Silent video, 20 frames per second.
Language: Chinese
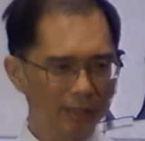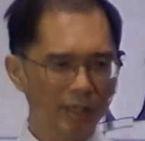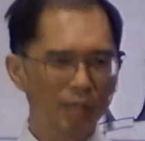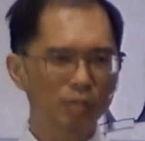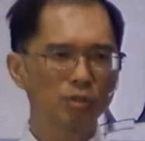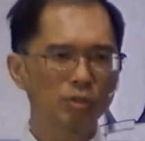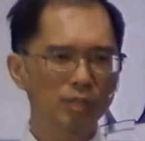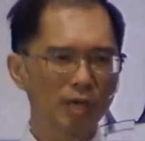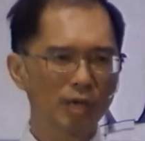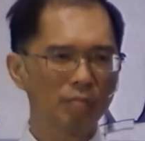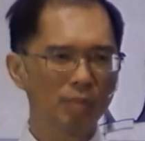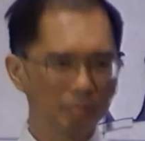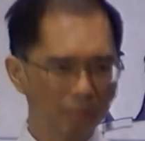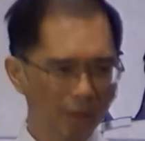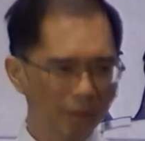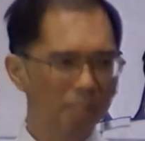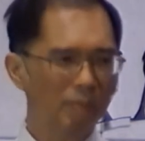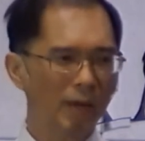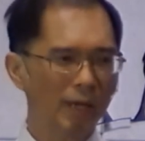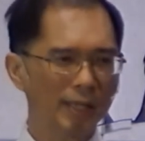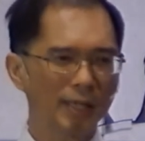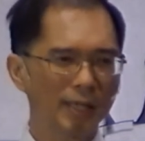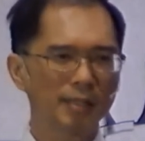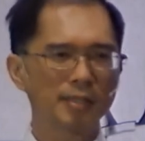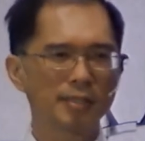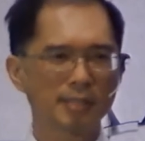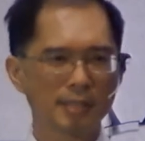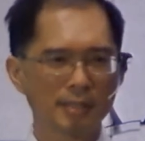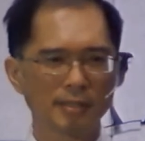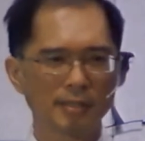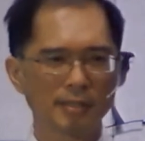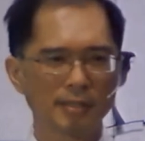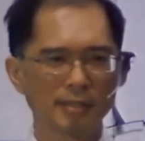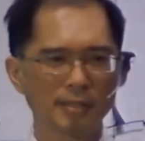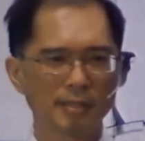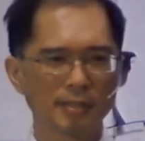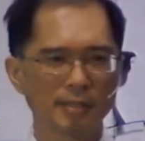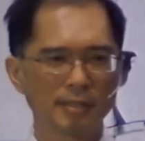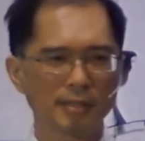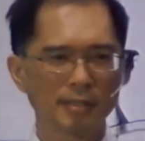告诉她，我们明白她的挣扎，
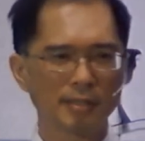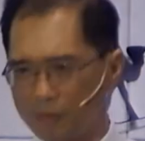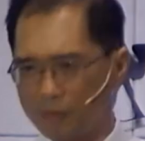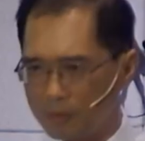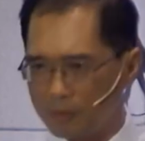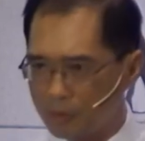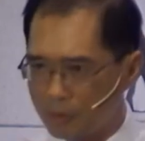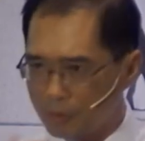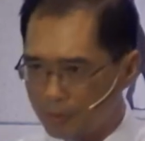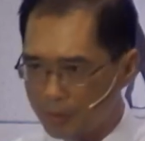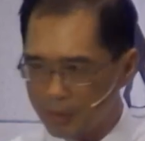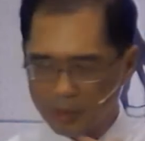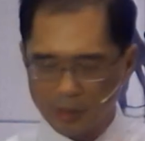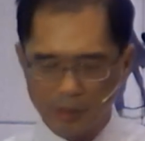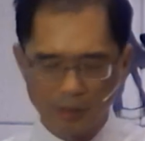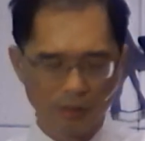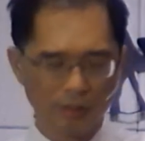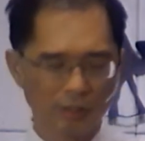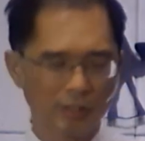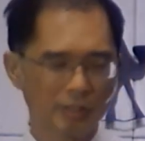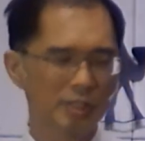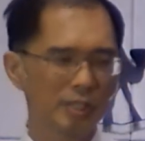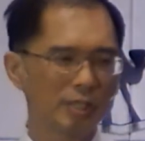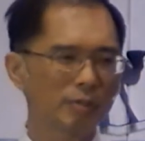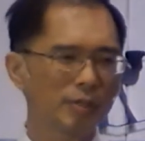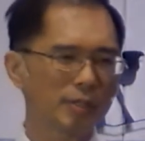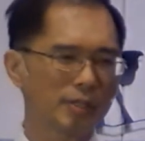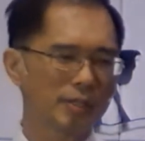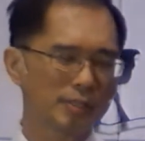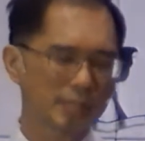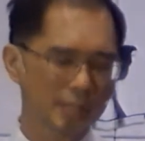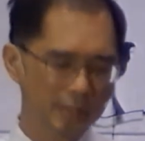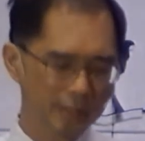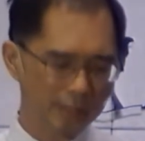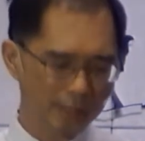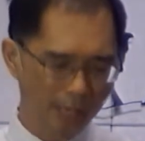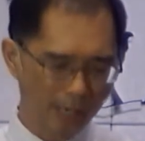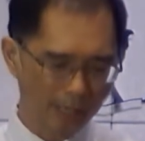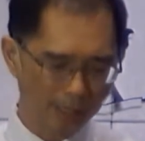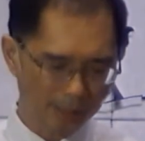那种犹豫的情况的挣
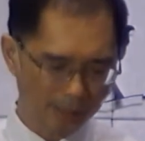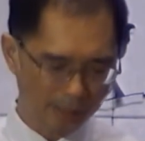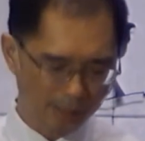扎。